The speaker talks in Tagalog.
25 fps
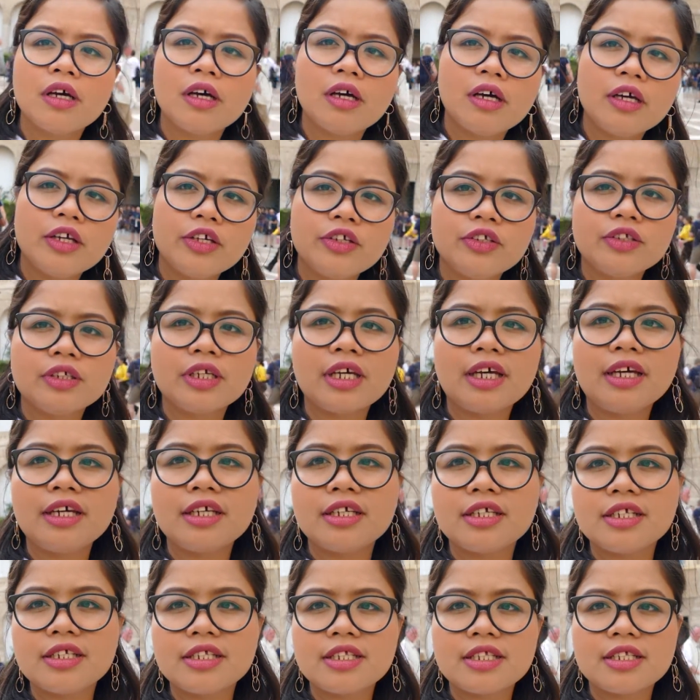Ayun
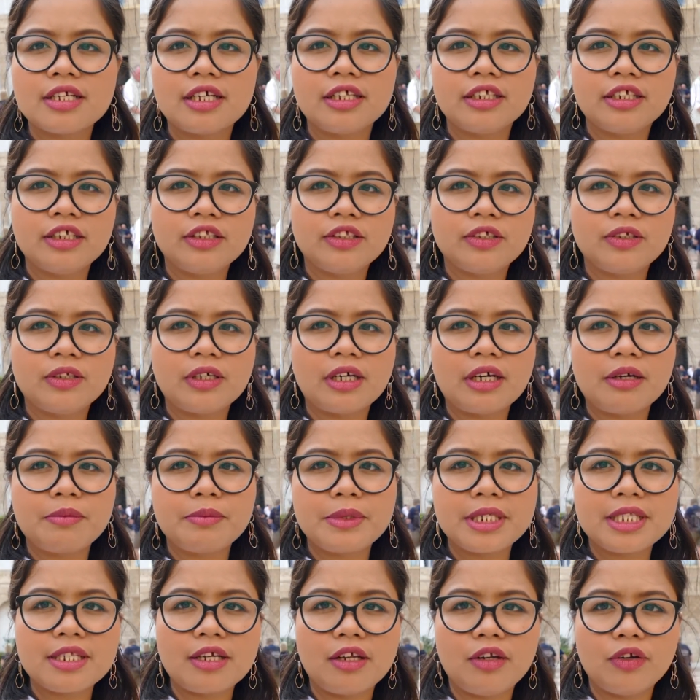guys, andito na
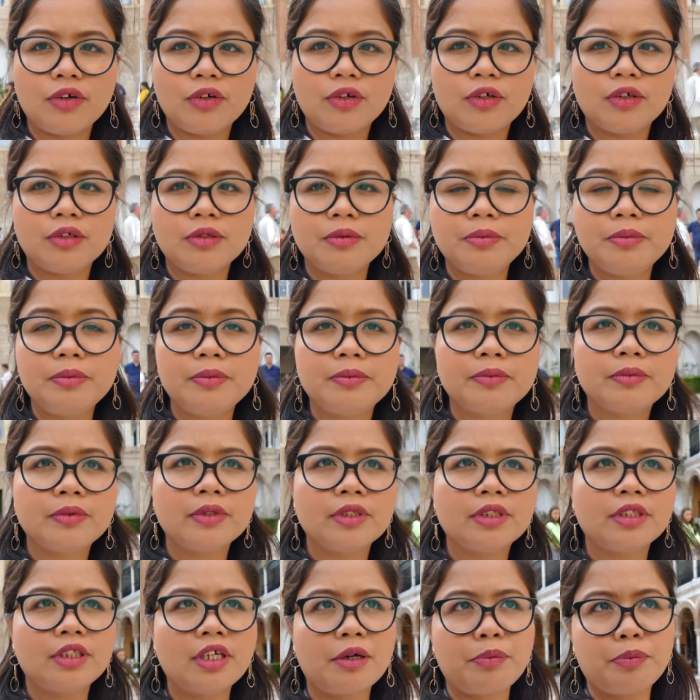kami sa loob.
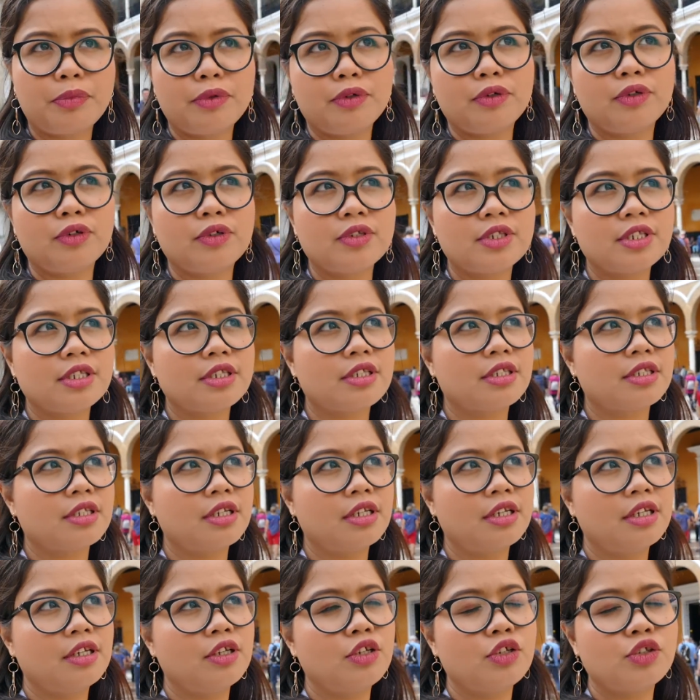Tapos,
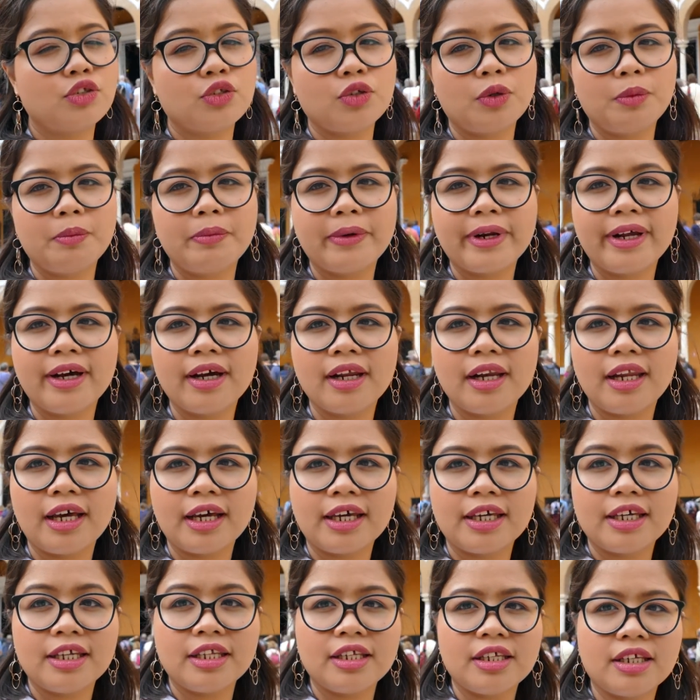sobrang
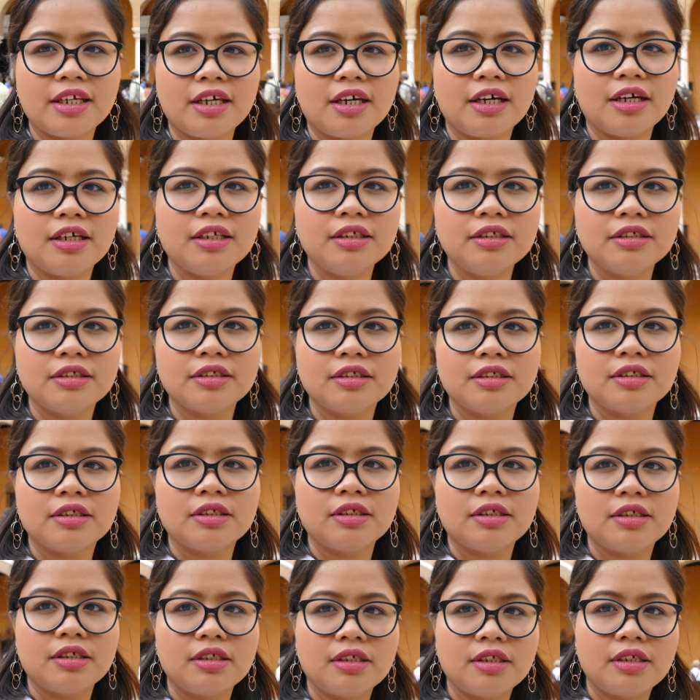laki niya.
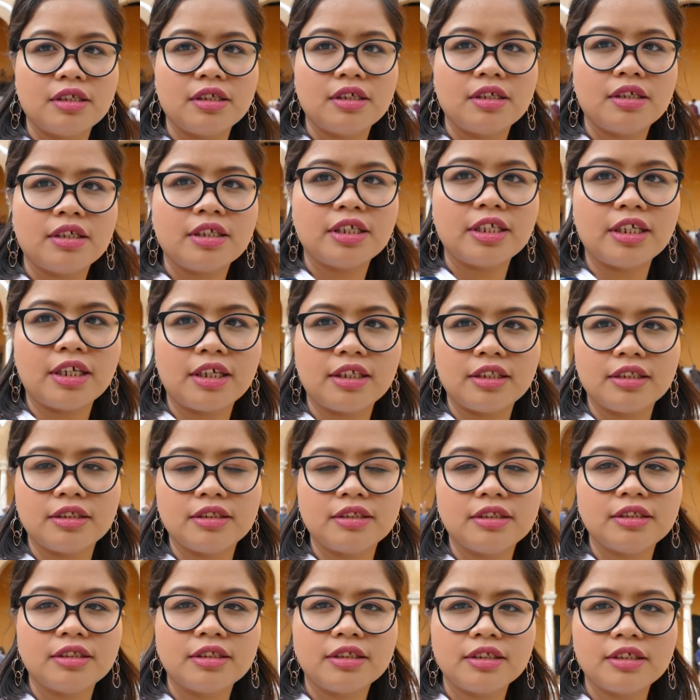Yan,
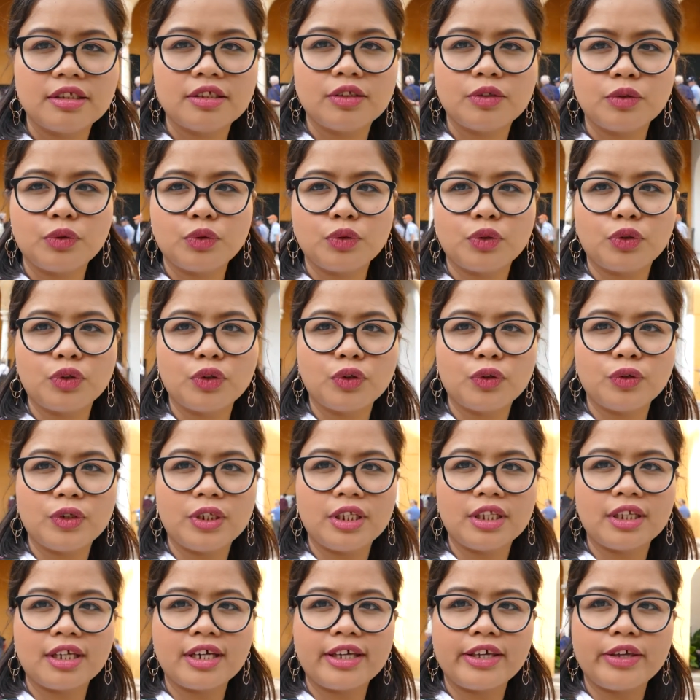tutur ko
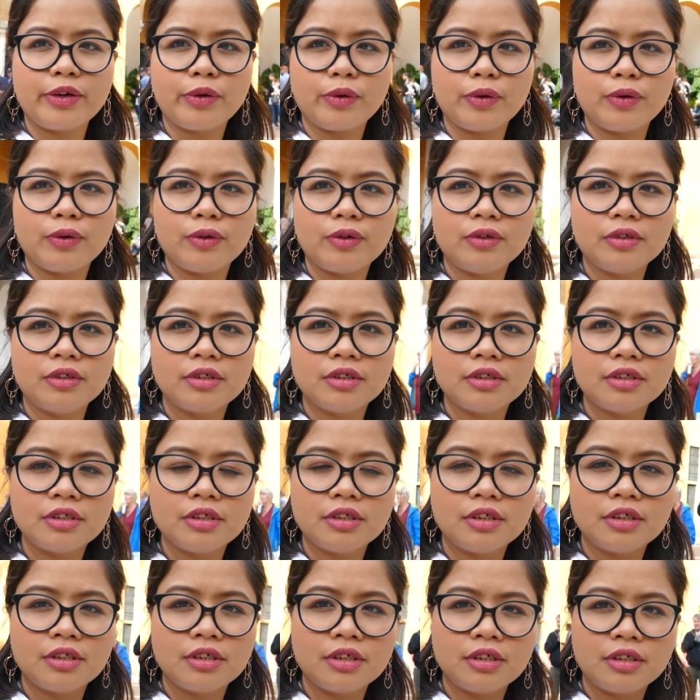din kayo.
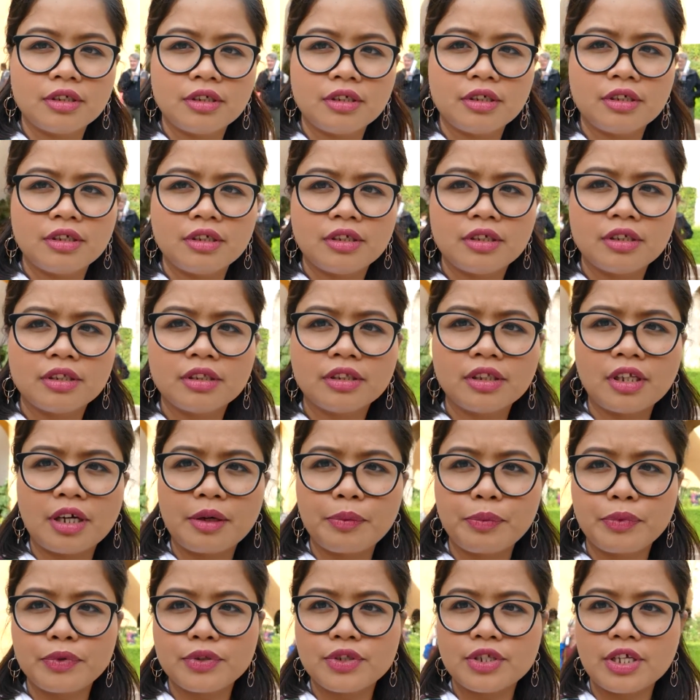
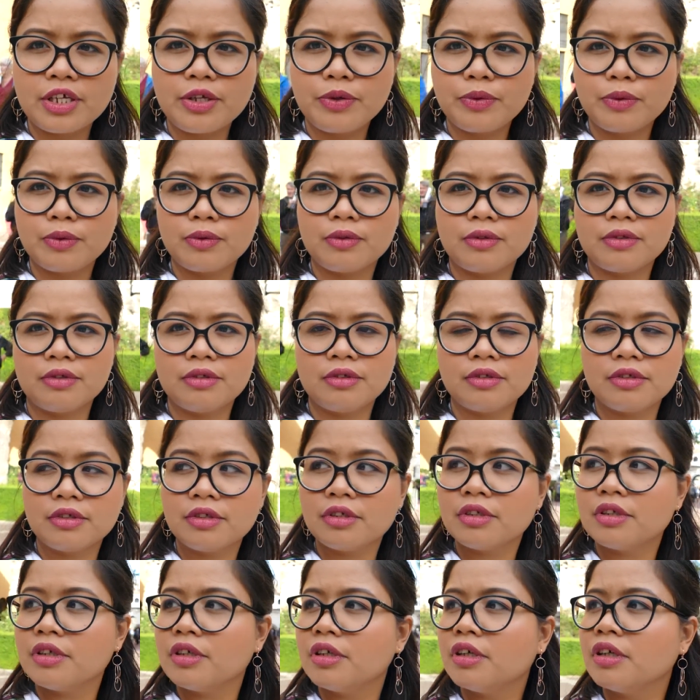Tapos, ayun.
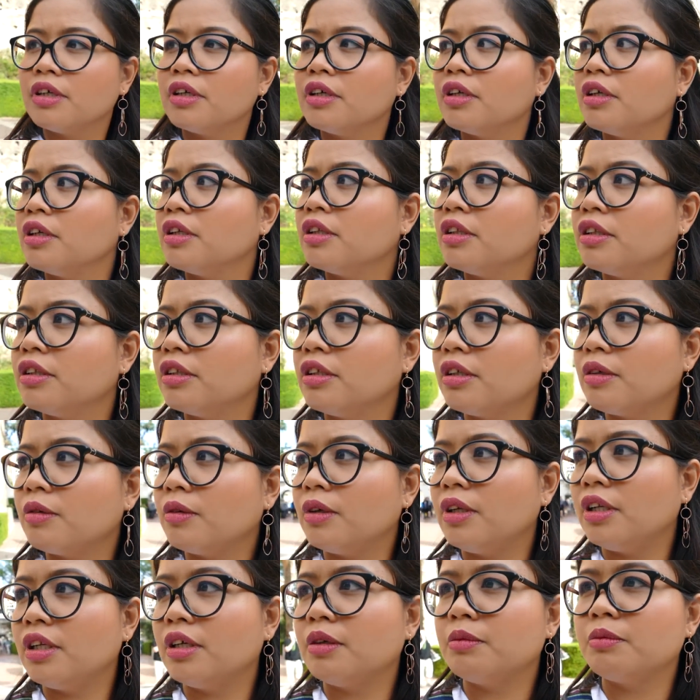Hindi
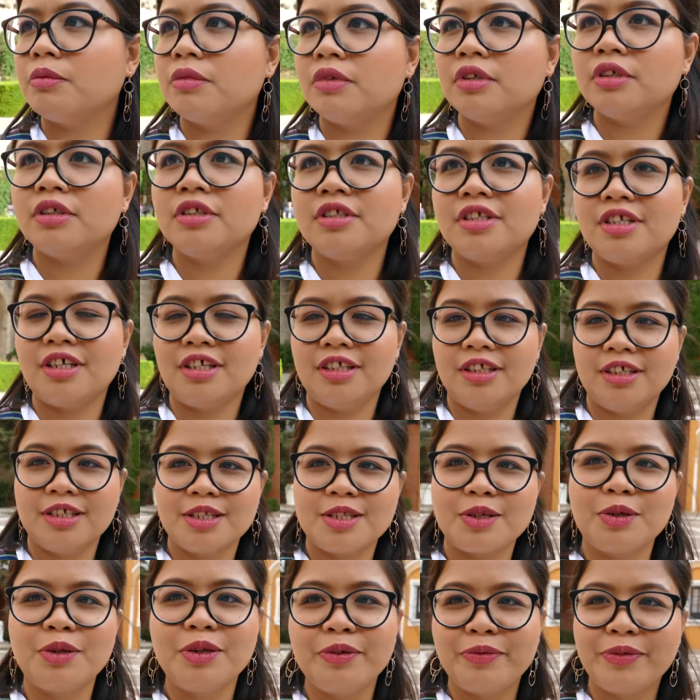ko alam saan
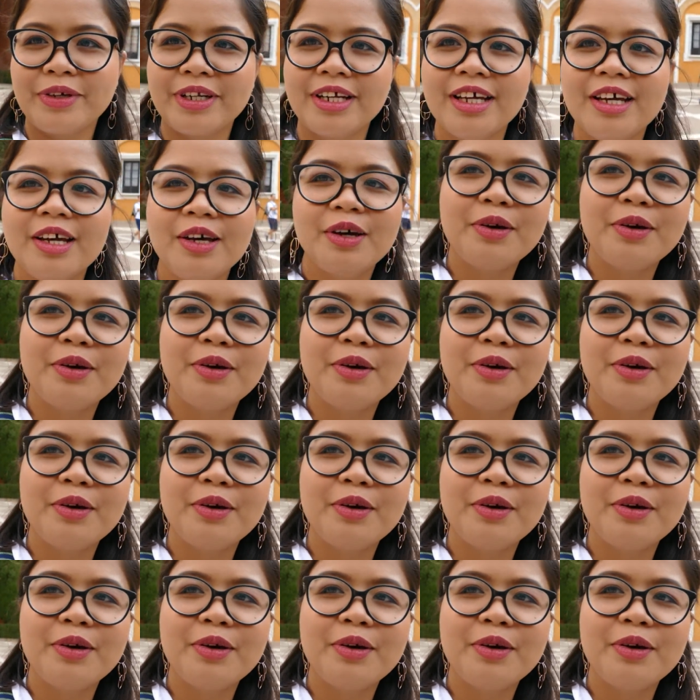si Oliver.